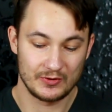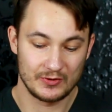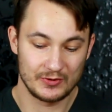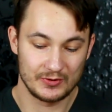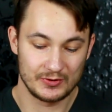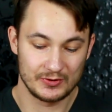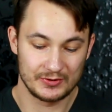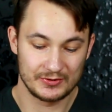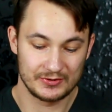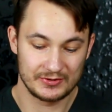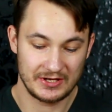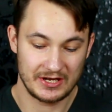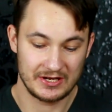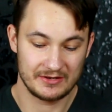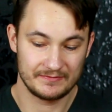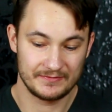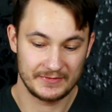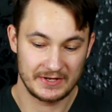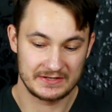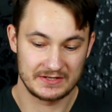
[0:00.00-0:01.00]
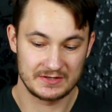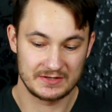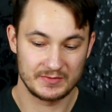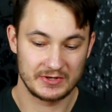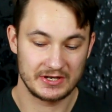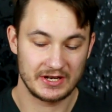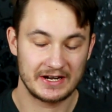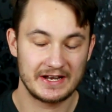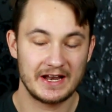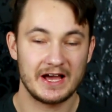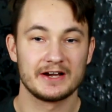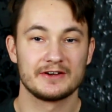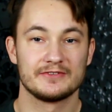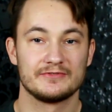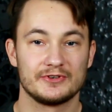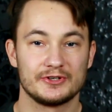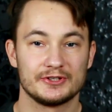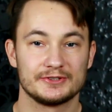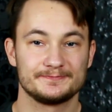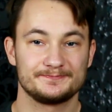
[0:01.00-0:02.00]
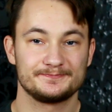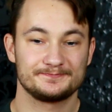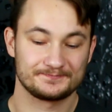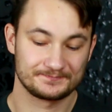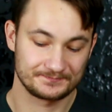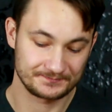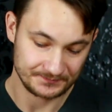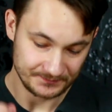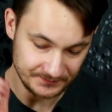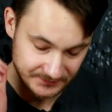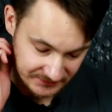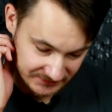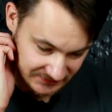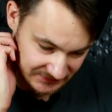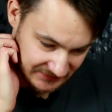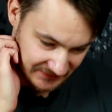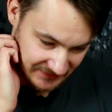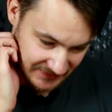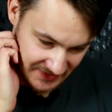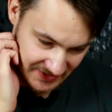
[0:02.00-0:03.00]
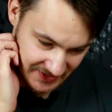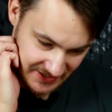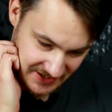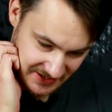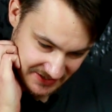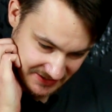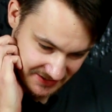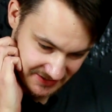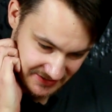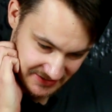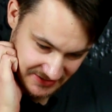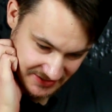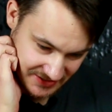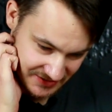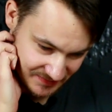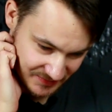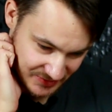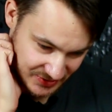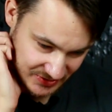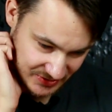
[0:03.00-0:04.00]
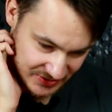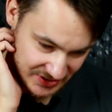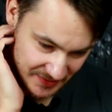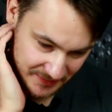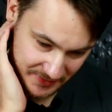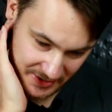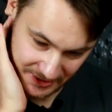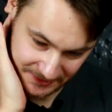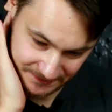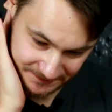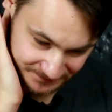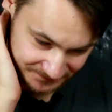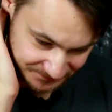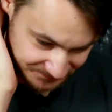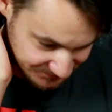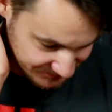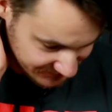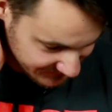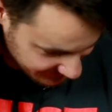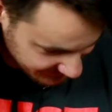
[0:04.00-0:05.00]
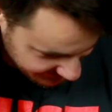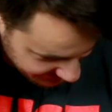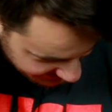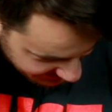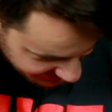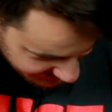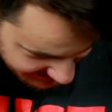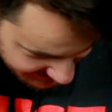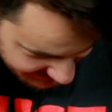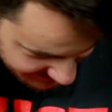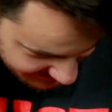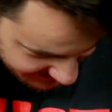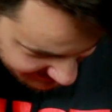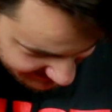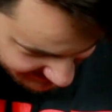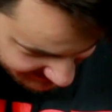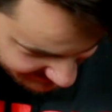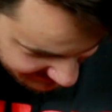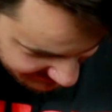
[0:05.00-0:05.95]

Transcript: Und ja, das ist mir dann klar geworden äh, in diesem Zusammenhang, äh,